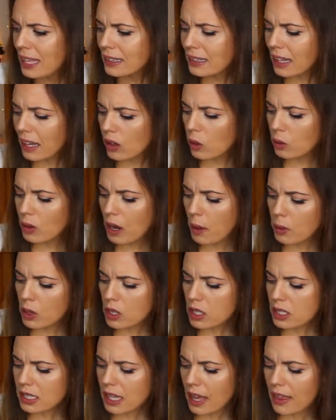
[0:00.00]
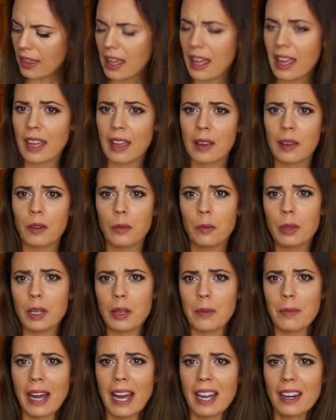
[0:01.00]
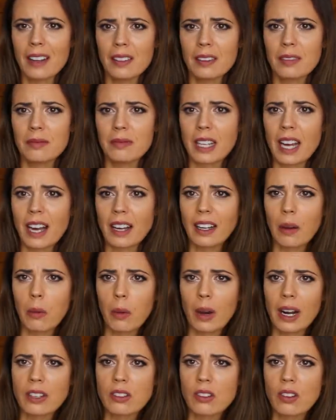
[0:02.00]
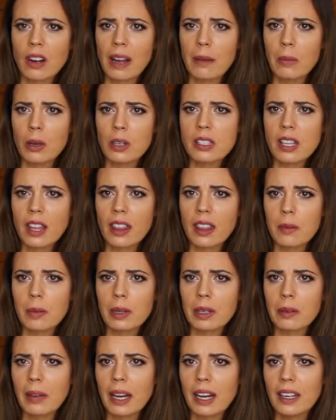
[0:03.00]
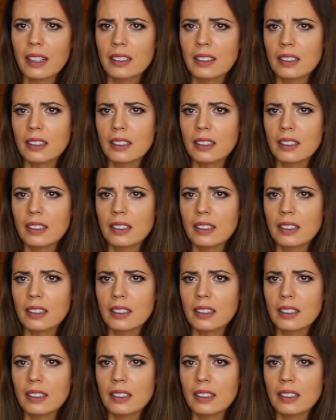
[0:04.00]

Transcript: tengo una bolsa de Primar, mirad qué buenas son las bolsas de Primar,